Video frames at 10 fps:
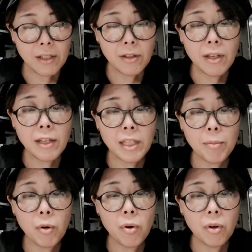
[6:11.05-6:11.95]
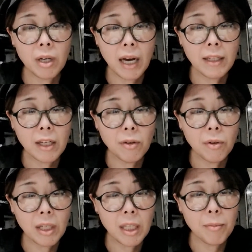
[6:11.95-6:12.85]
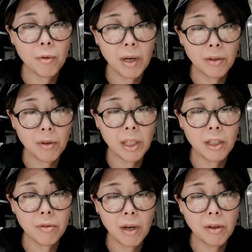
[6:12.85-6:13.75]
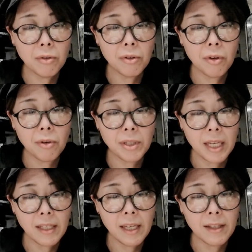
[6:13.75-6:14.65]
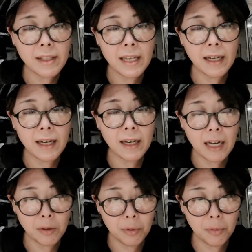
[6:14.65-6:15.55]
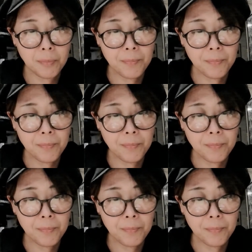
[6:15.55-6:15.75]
出演者も観客の方もワンドリンクワンフードの1000円で参加可能。